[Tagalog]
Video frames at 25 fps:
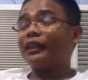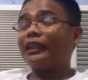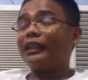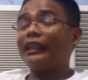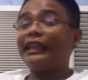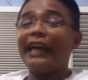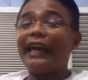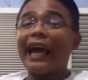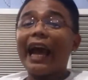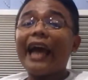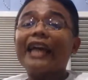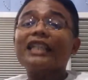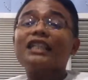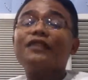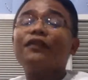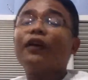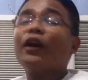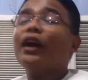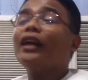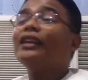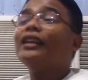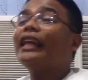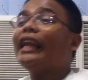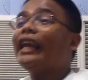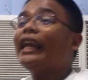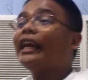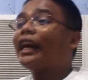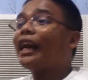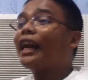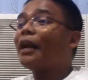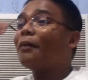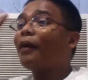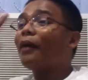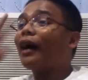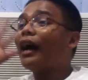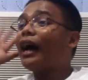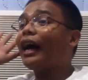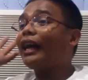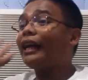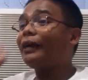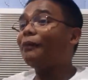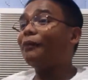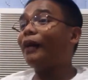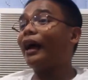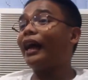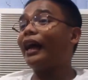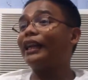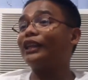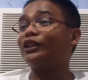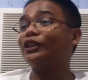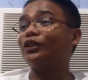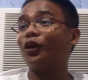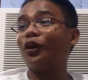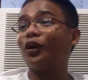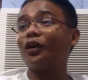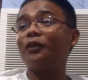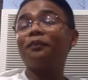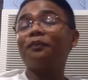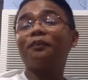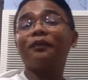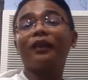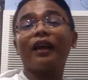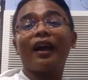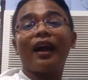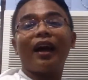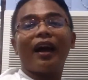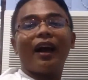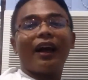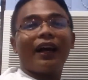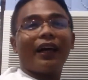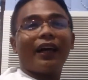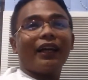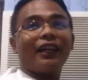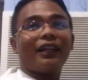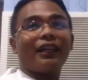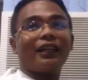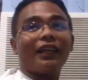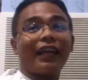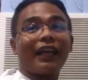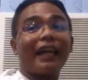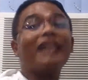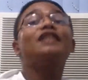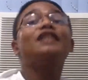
yeah very dili kara makakali, makalito confusing?